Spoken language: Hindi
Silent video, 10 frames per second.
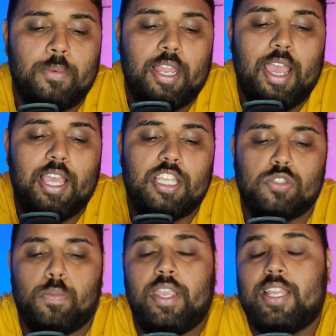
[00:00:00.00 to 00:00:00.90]
मिलेगा
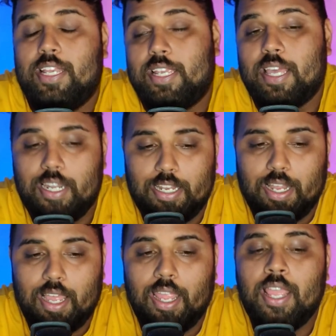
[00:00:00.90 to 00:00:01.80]
इस पर क्लिक कर
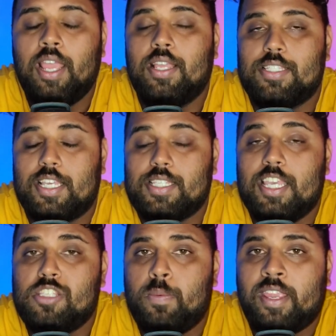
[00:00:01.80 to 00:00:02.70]
लेना है
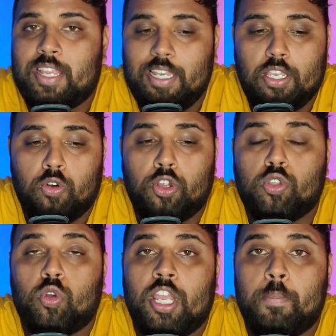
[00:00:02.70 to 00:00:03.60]
जैसे इस पर क्लिक करोगे
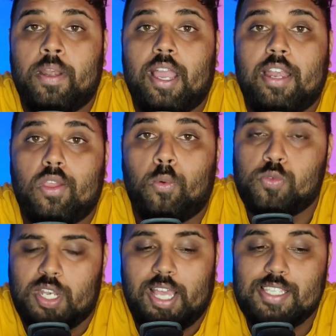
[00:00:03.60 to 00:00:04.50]
तो कई प्रकार के
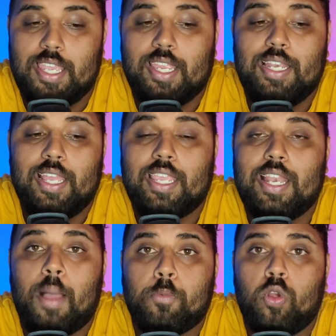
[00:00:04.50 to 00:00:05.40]
ऑप्शन आ जाएंगे
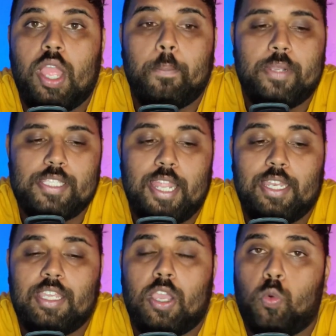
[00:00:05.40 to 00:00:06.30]
लेकिन आपको यहाँ पर
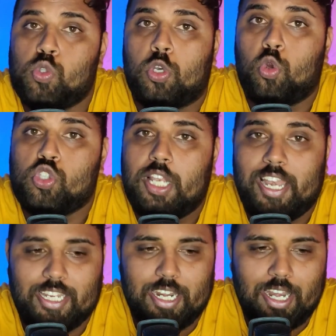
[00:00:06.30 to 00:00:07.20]
सेटिंग के ऑप्शन को
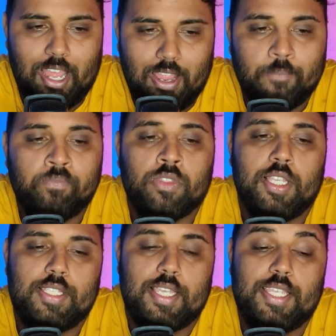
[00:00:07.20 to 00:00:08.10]
सिलेक्ट करना है
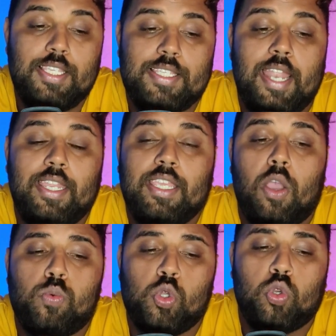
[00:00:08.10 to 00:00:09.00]
जैसे ही सेटिंग के
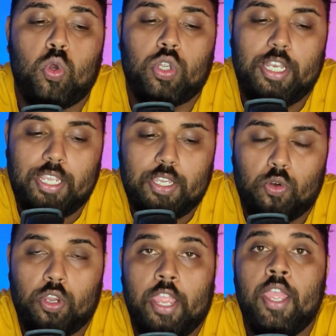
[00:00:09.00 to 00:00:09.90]
ऑप्शन को क्लिक
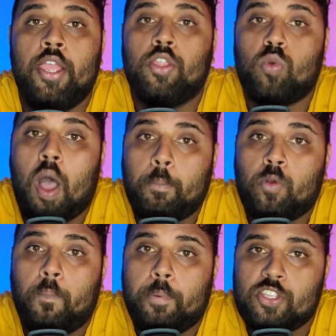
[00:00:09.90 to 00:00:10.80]
करोगे तो
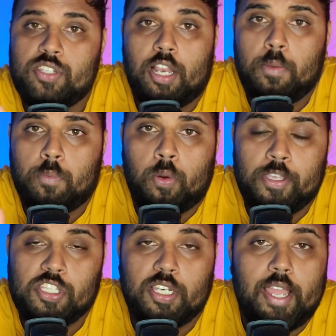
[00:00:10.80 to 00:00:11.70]
आपको पर्सनल
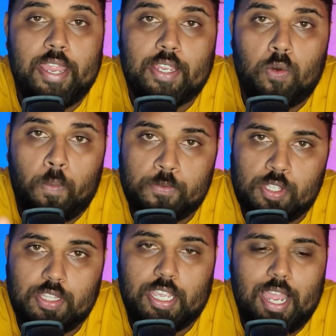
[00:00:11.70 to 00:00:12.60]
इन्फॉर्मेशन का एक
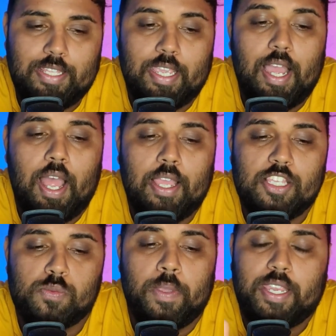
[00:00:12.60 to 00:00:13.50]
ऑप्शन दिखाई देगा
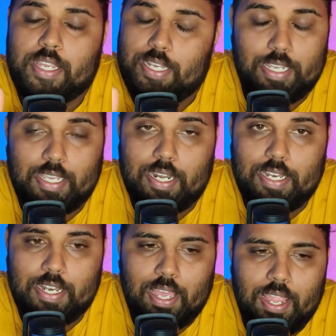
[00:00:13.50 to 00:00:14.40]
इस पर क्लिक कर
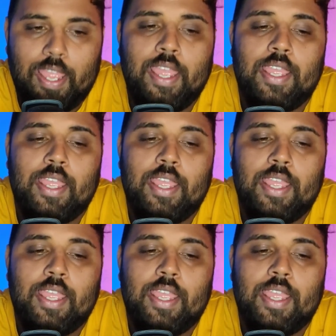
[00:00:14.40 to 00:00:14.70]
लेना है